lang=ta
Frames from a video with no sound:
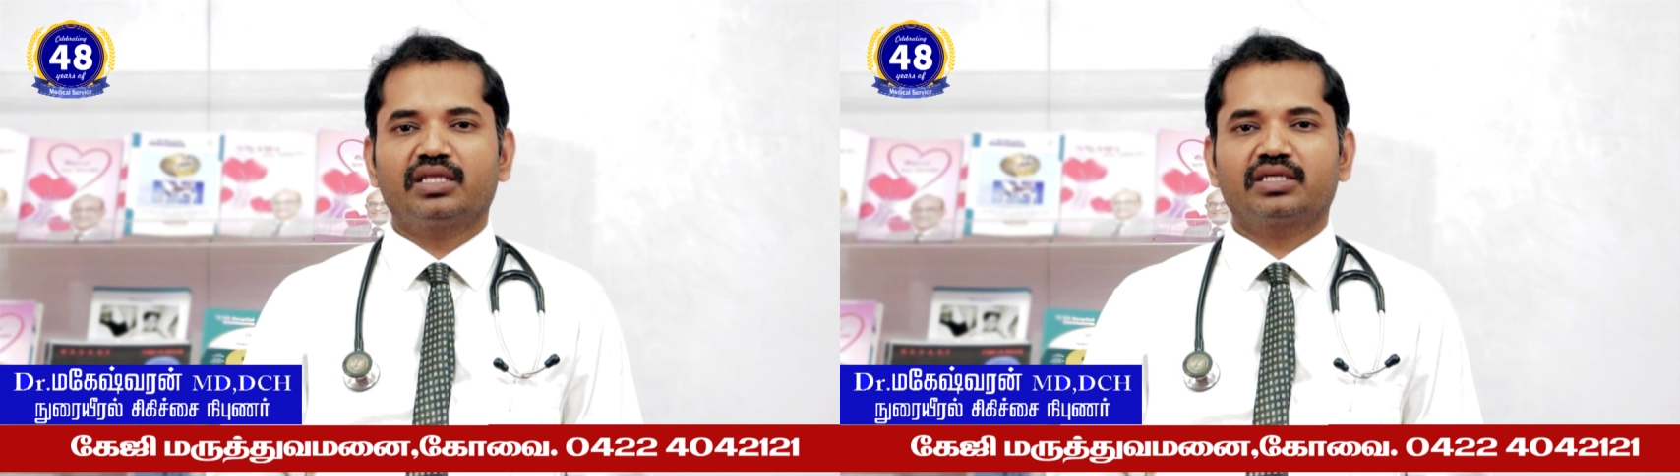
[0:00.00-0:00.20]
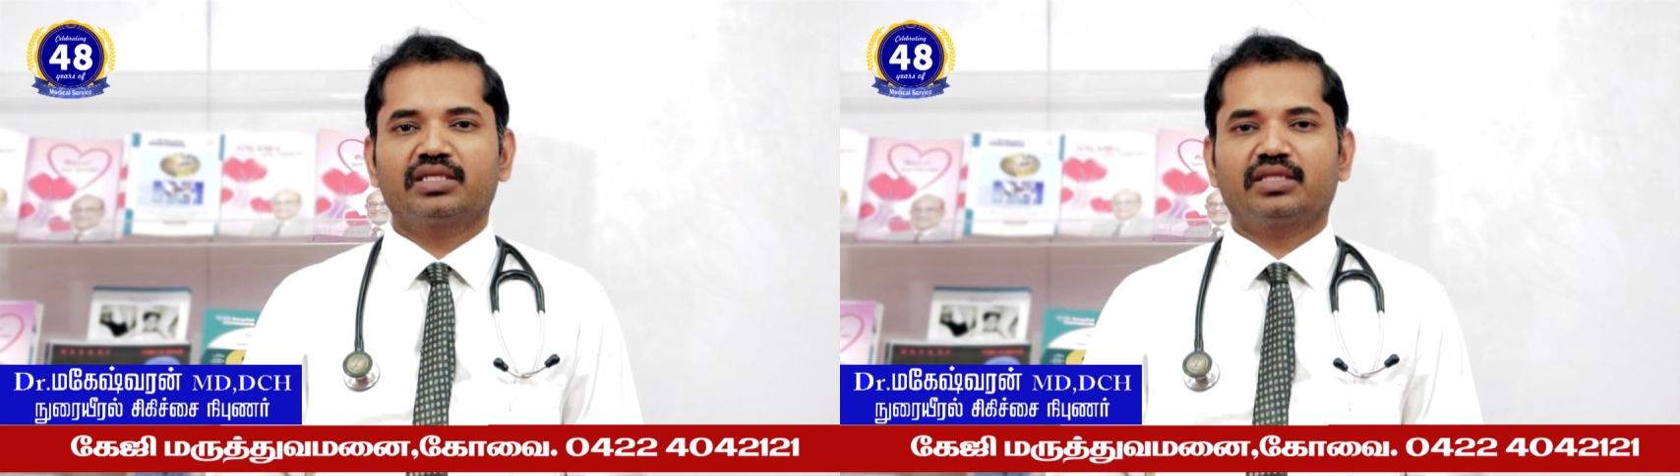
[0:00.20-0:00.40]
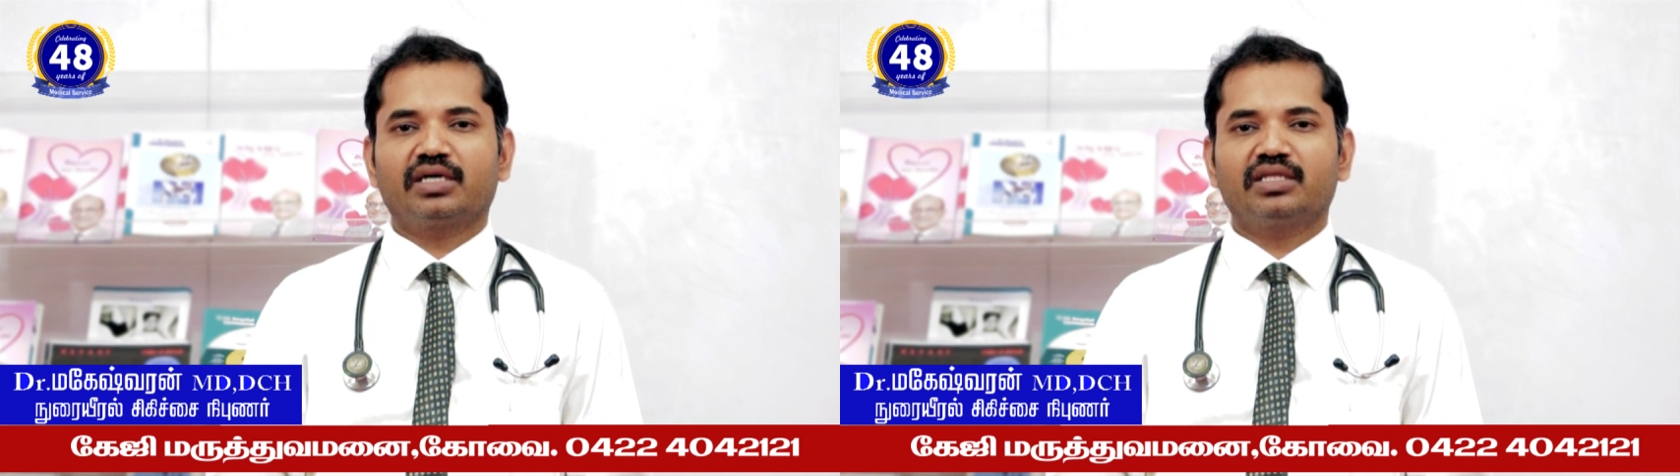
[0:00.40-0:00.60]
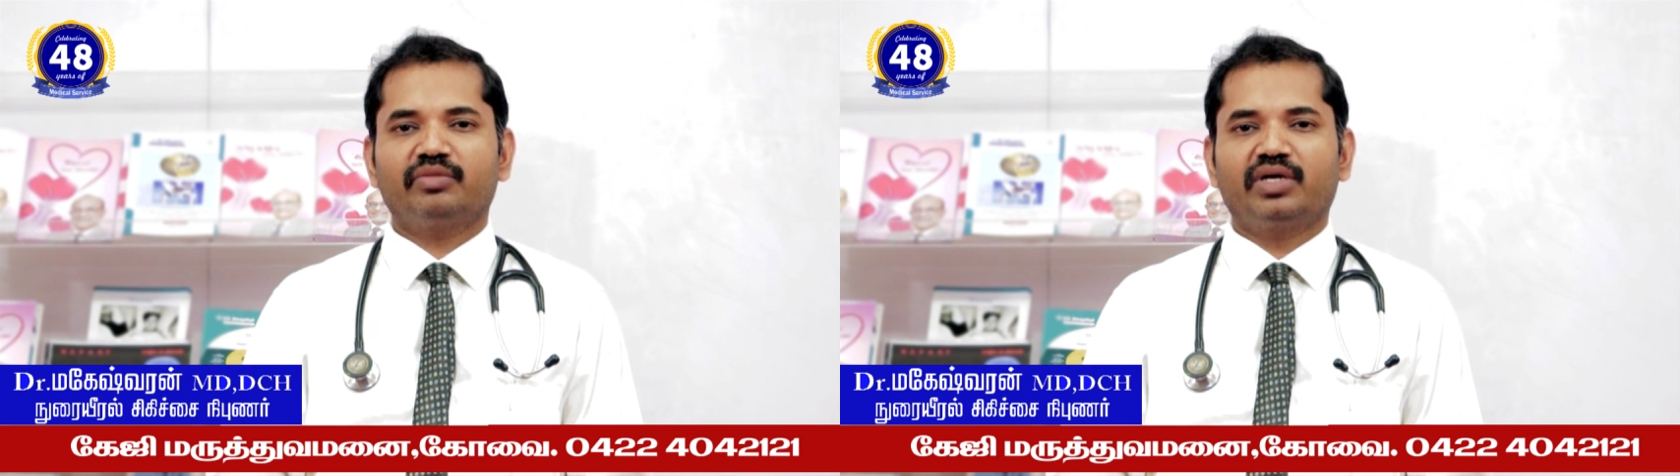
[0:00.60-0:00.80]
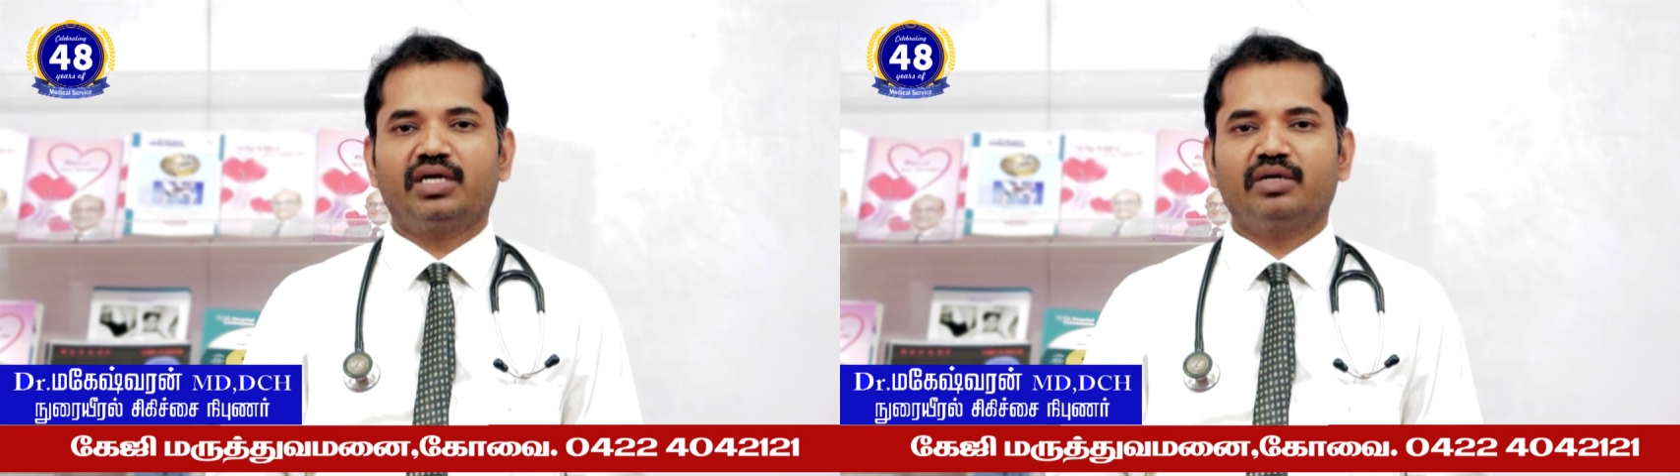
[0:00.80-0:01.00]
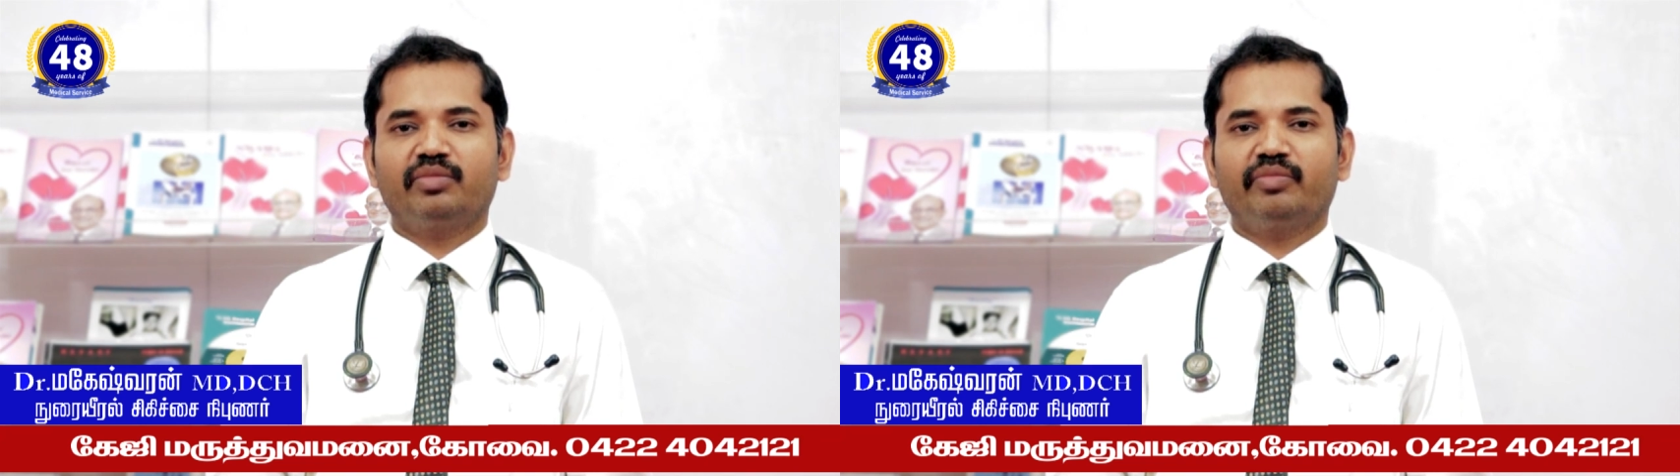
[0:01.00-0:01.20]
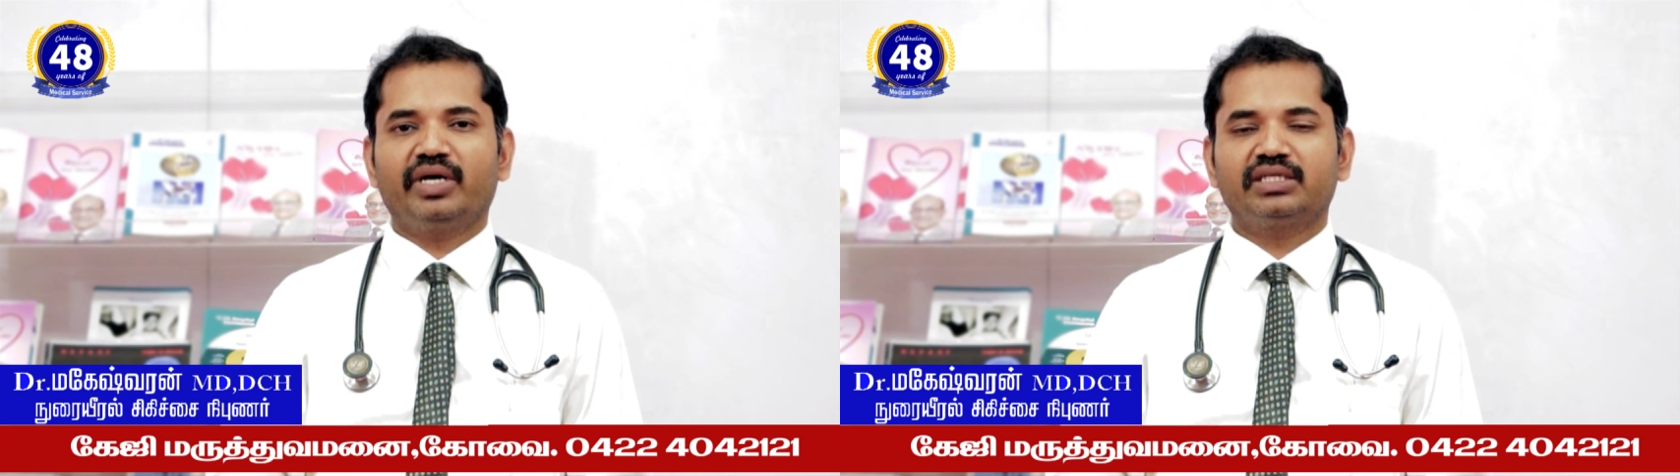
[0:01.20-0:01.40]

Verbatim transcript: அதுக்கு தகுந்த மாதிரி நம்ம